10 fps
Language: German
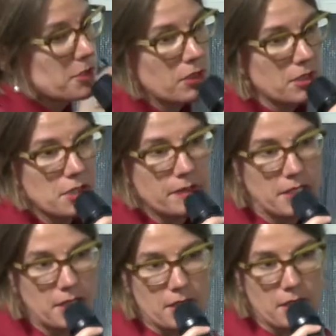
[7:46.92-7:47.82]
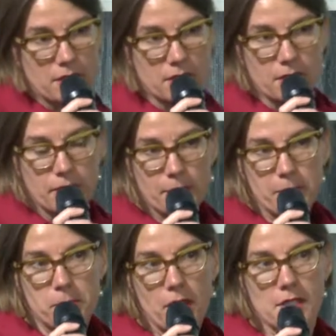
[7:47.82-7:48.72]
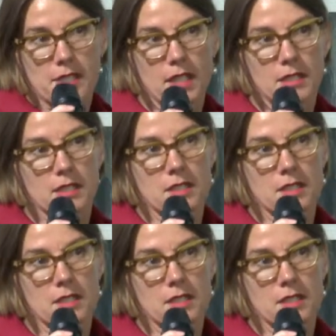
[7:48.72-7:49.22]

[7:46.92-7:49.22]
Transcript: besonders wichtig, wenn man Policy als